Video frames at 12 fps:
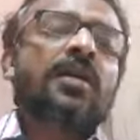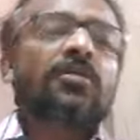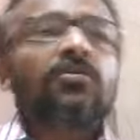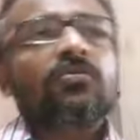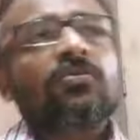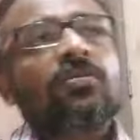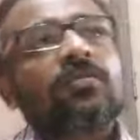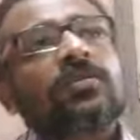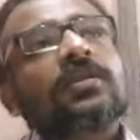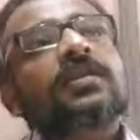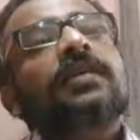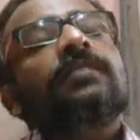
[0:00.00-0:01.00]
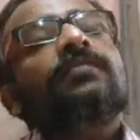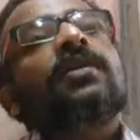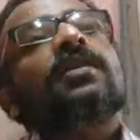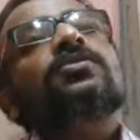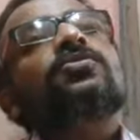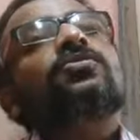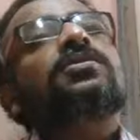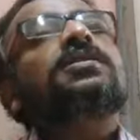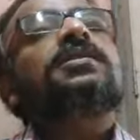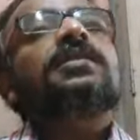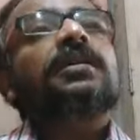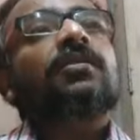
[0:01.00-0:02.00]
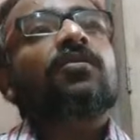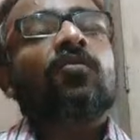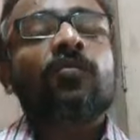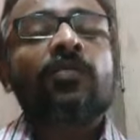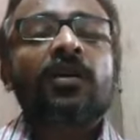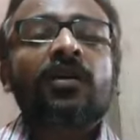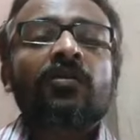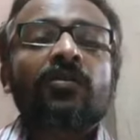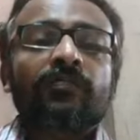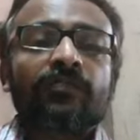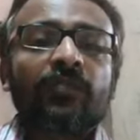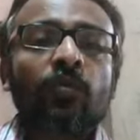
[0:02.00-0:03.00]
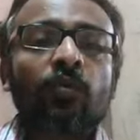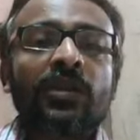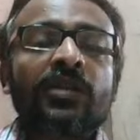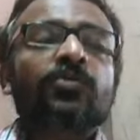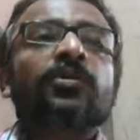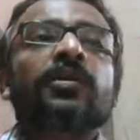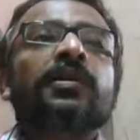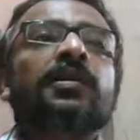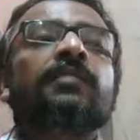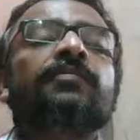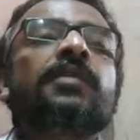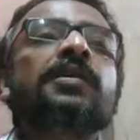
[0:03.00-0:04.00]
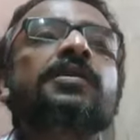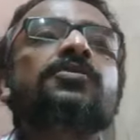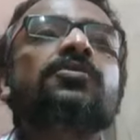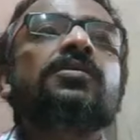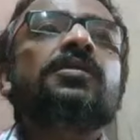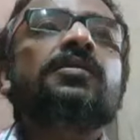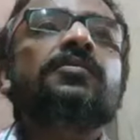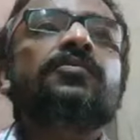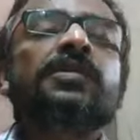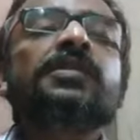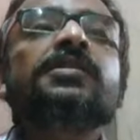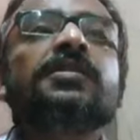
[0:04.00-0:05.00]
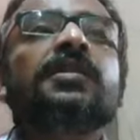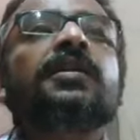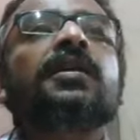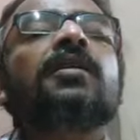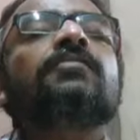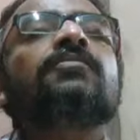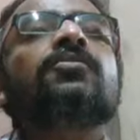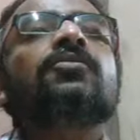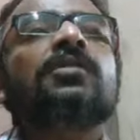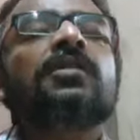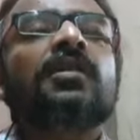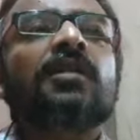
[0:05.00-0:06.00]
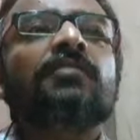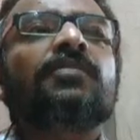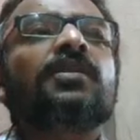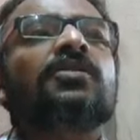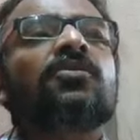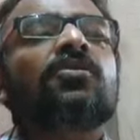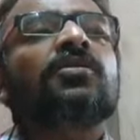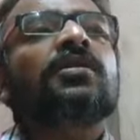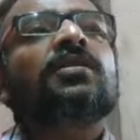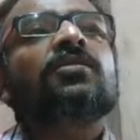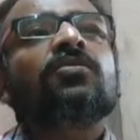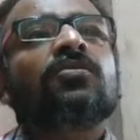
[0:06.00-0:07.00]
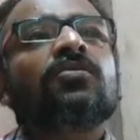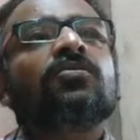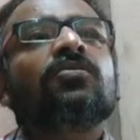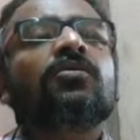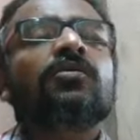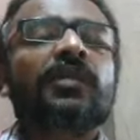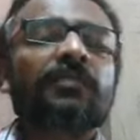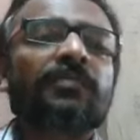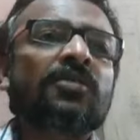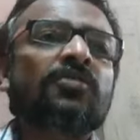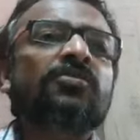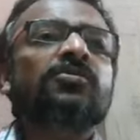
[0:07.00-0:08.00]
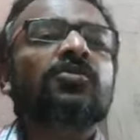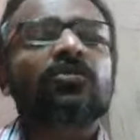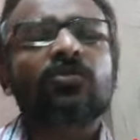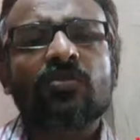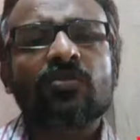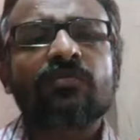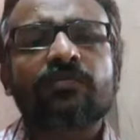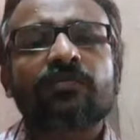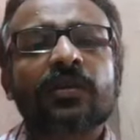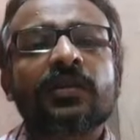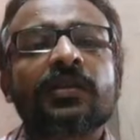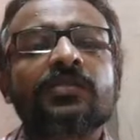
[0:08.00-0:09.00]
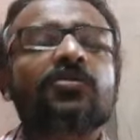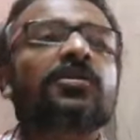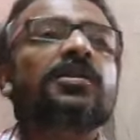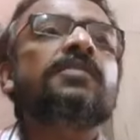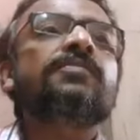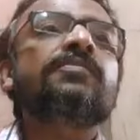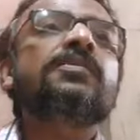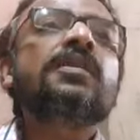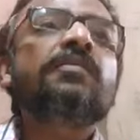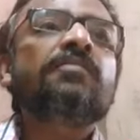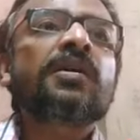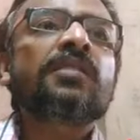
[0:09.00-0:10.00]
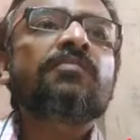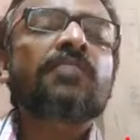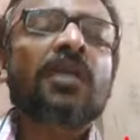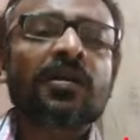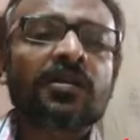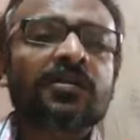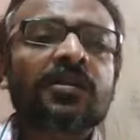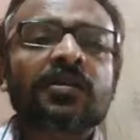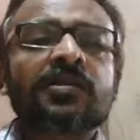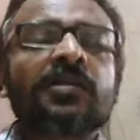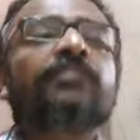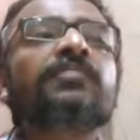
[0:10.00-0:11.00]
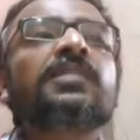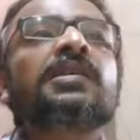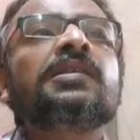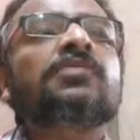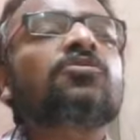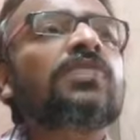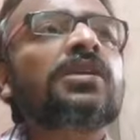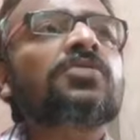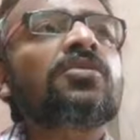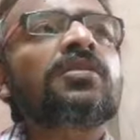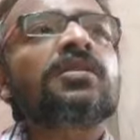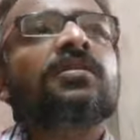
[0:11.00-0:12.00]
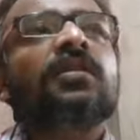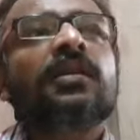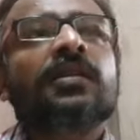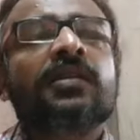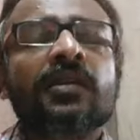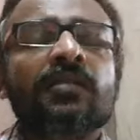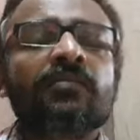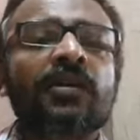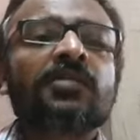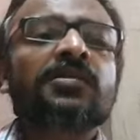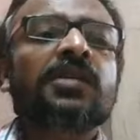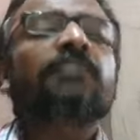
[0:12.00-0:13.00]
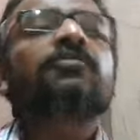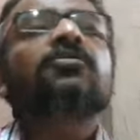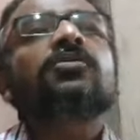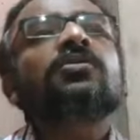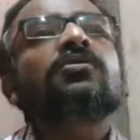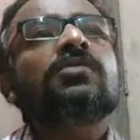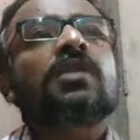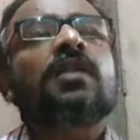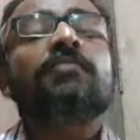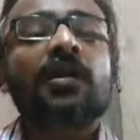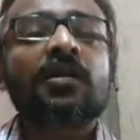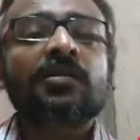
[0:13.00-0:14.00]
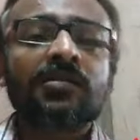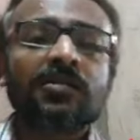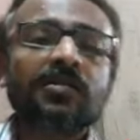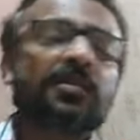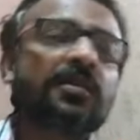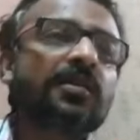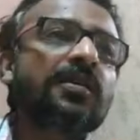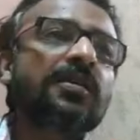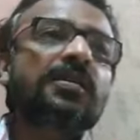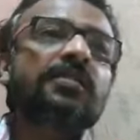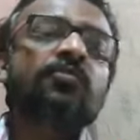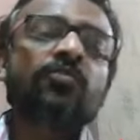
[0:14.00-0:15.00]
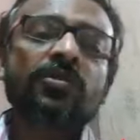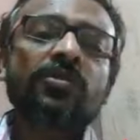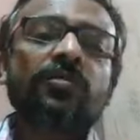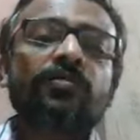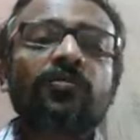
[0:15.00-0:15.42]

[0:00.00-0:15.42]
কারণগুলো বলে যাই ফার্স্ট হচ্ছে যে ওভার ওয়েট হয়ে গেলে পাখি যদি ফিঞ্চ থেকে আরম্ভ করে লাভবার্ড ককটেল কনুর গ্রে প্যারোট যত রকম মানে এক্সটিক বার্ডস আছে শুধু এক্সটিক না ইন্ডিয়ান বার্ড যাবতীয় যা বার্ডস মুরগিও